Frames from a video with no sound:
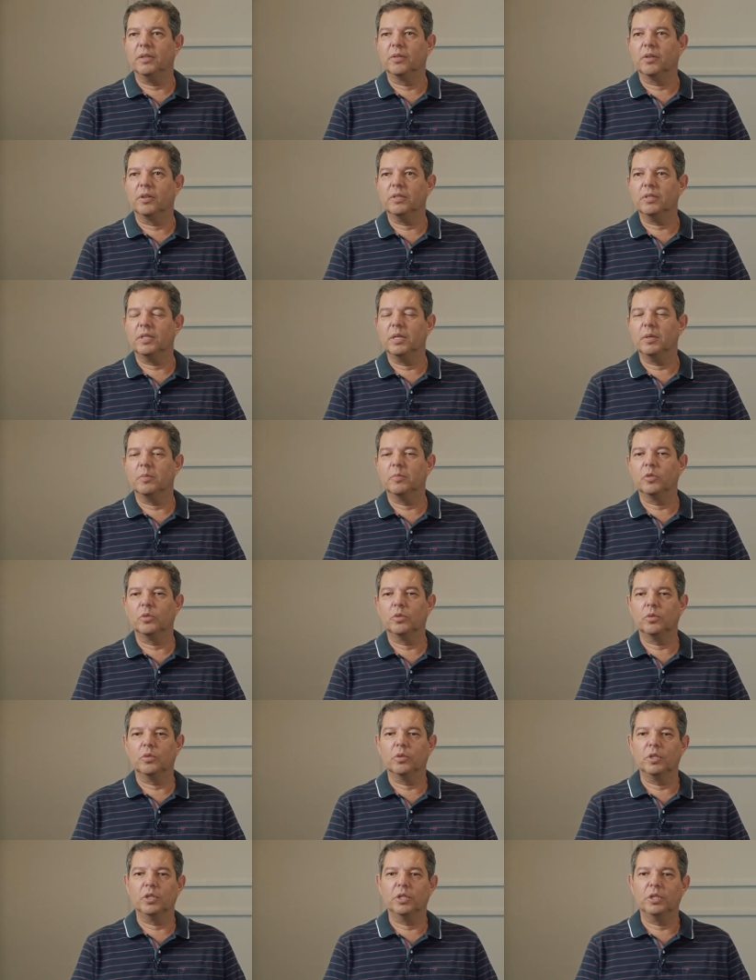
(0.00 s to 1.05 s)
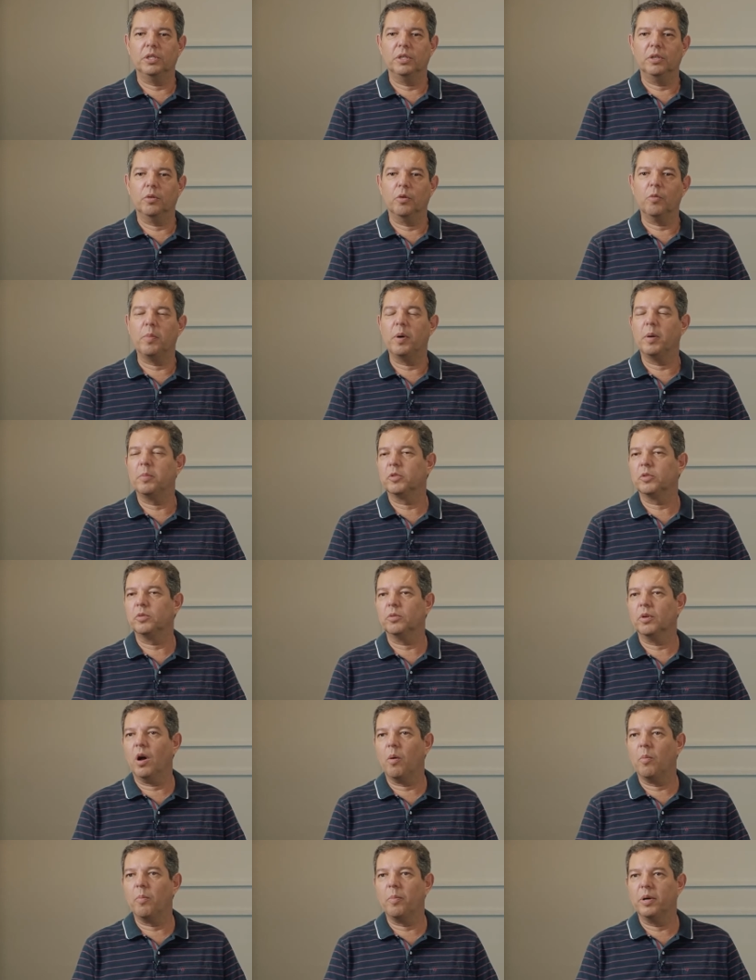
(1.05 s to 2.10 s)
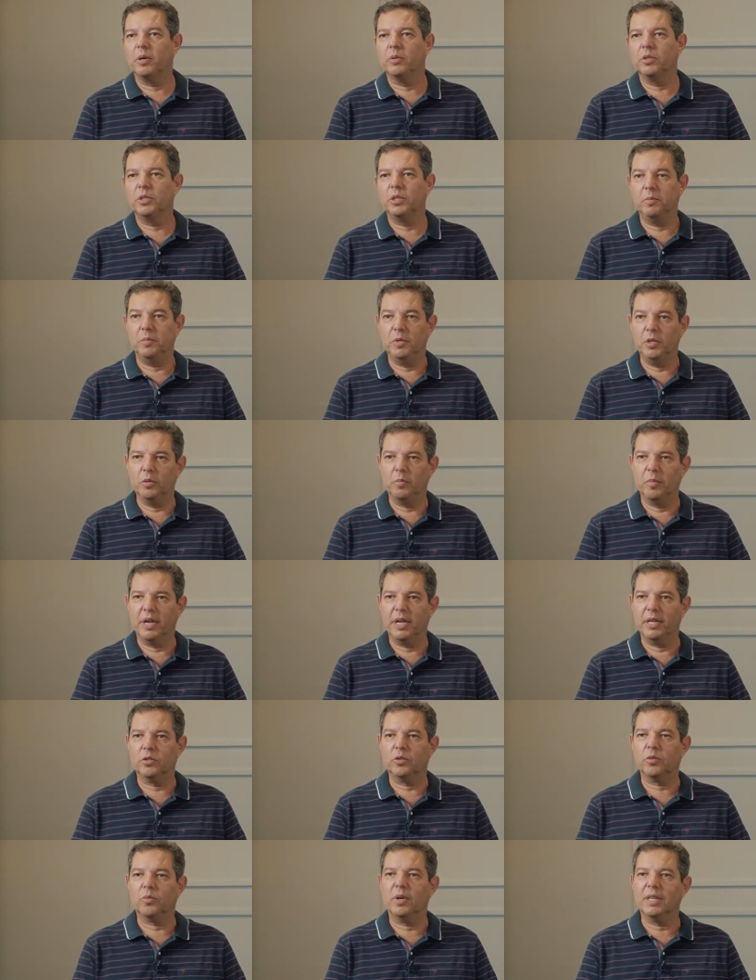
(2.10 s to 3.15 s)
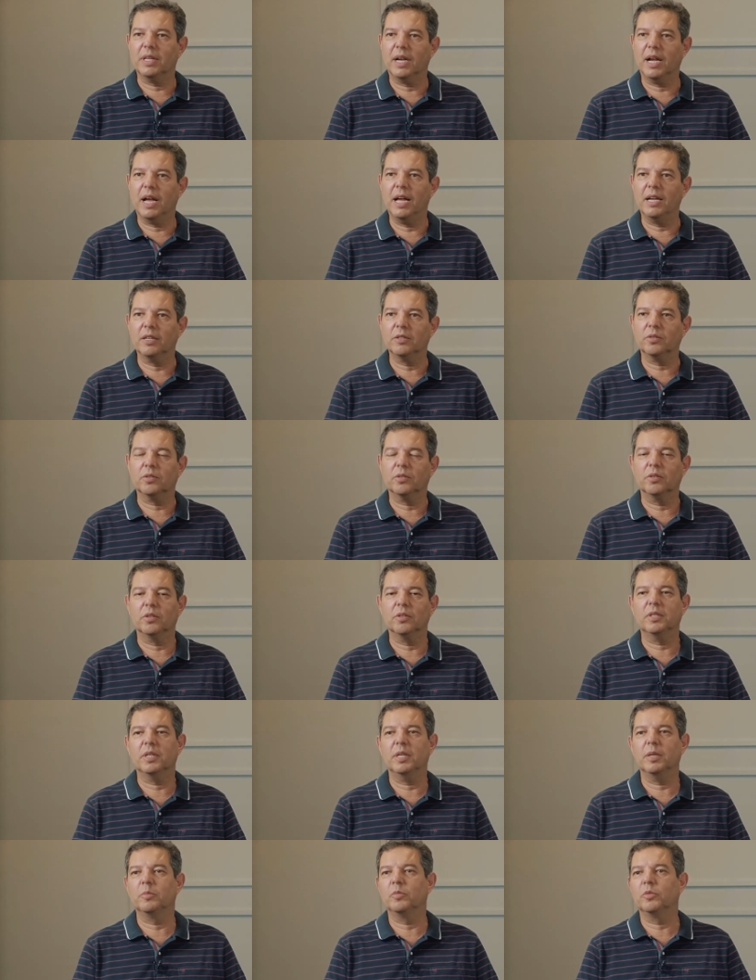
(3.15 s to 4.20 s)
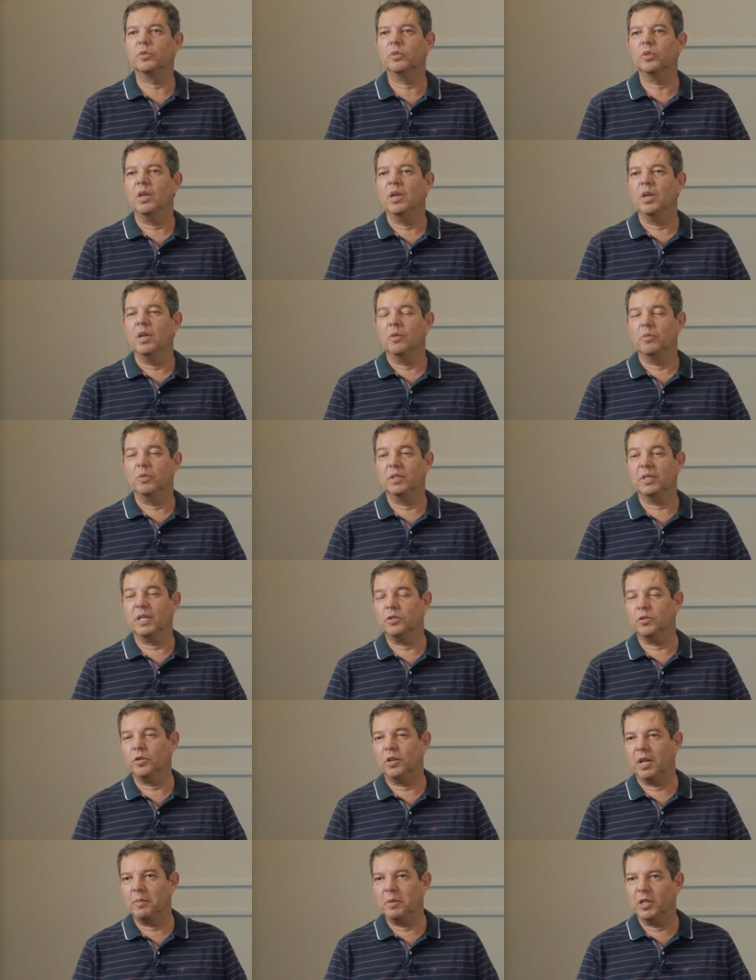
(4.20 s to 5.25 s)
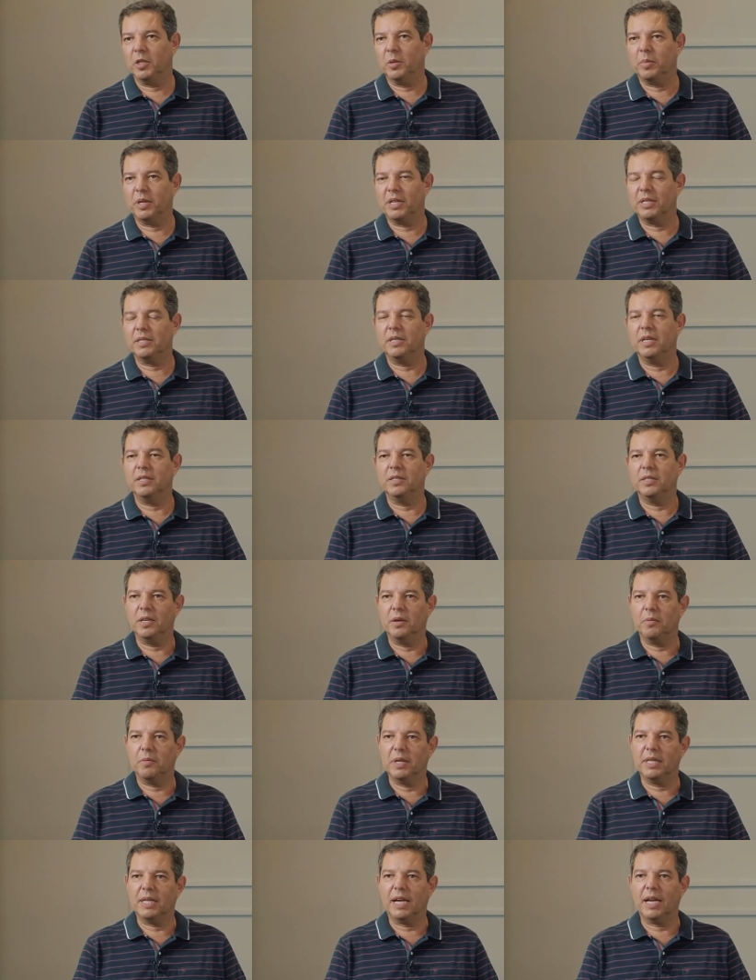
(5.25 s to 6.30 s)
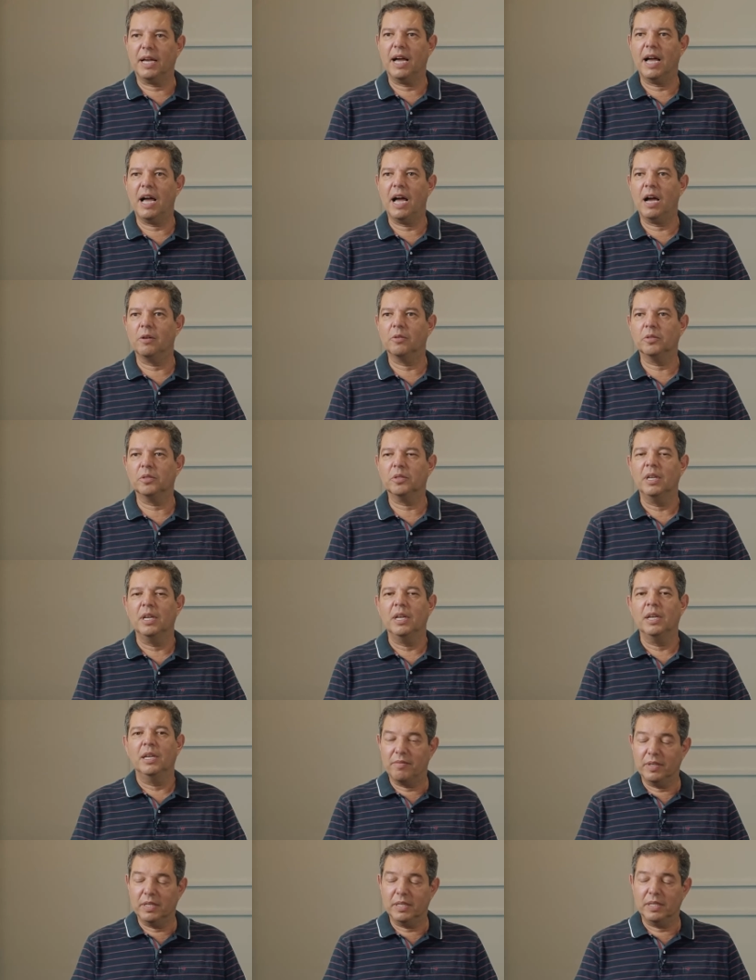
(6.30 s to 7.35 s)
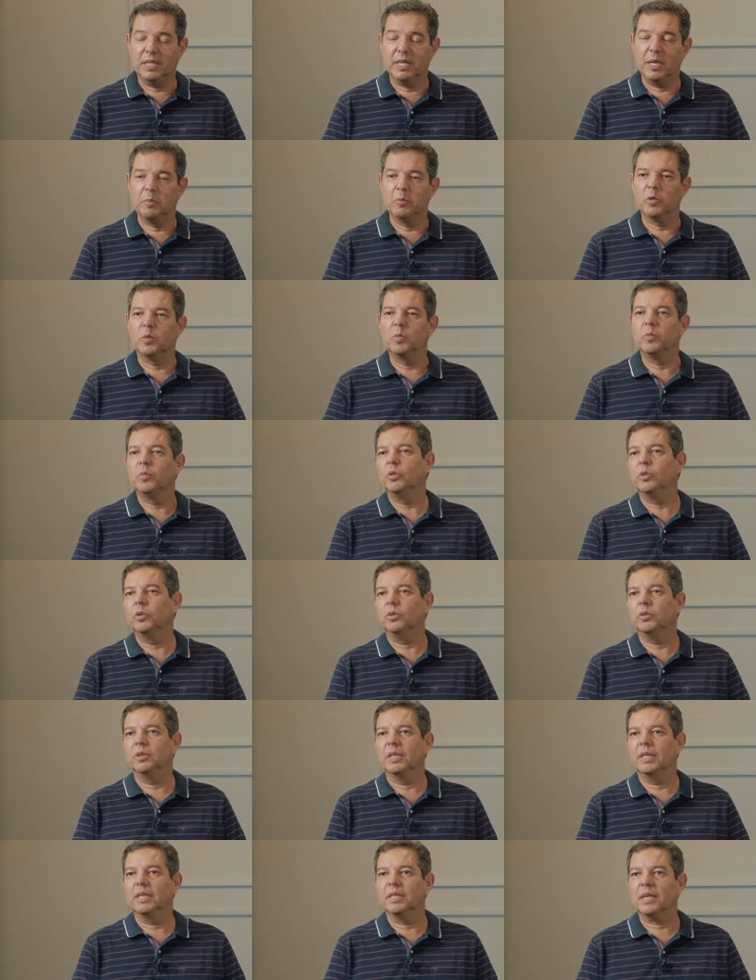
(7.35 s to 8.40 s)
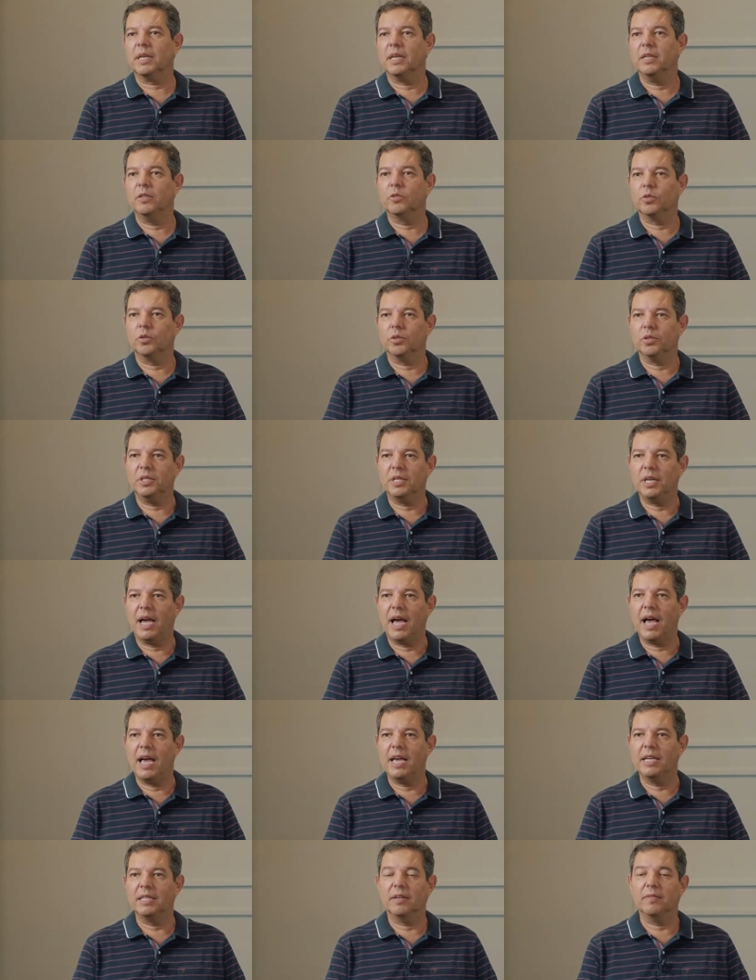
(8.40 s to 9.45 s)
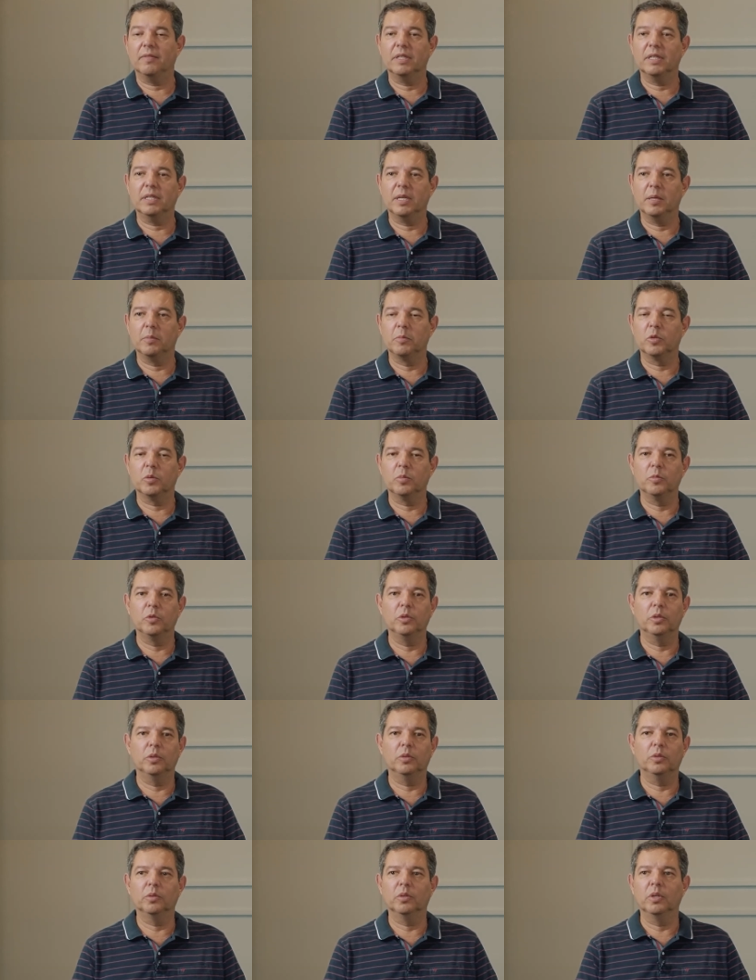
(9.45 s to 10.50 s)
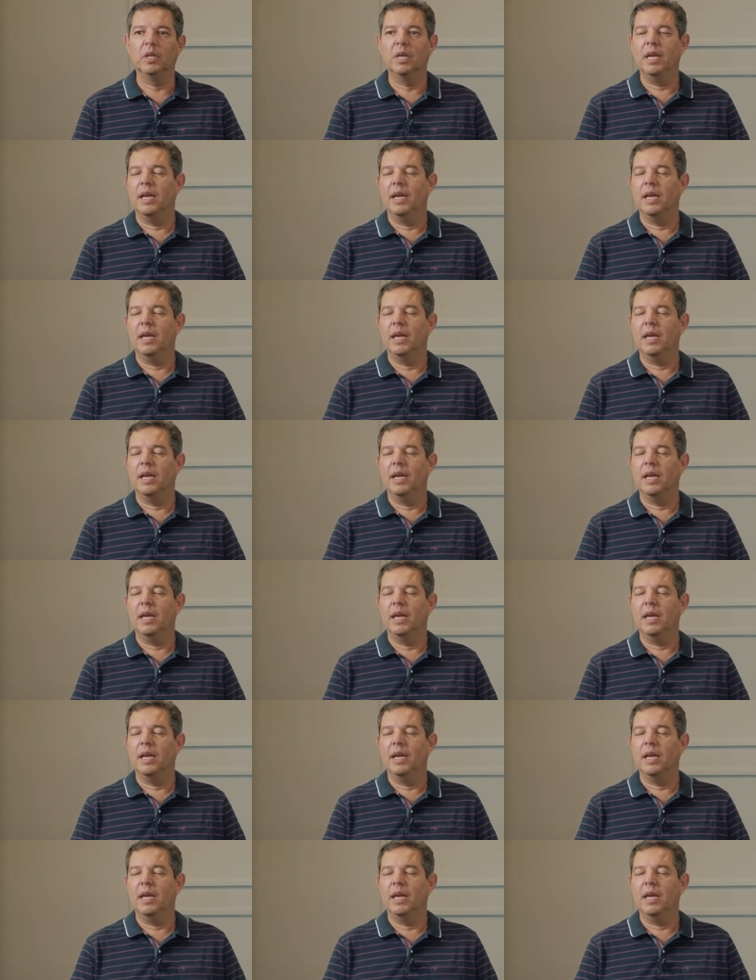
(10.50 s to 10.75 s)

Nós temos hoje, ocupamos um galpão de mil metros quadrados, nós temos um estacionamento para 150 carros, avançamos muito nas redes sociais, avançamos muito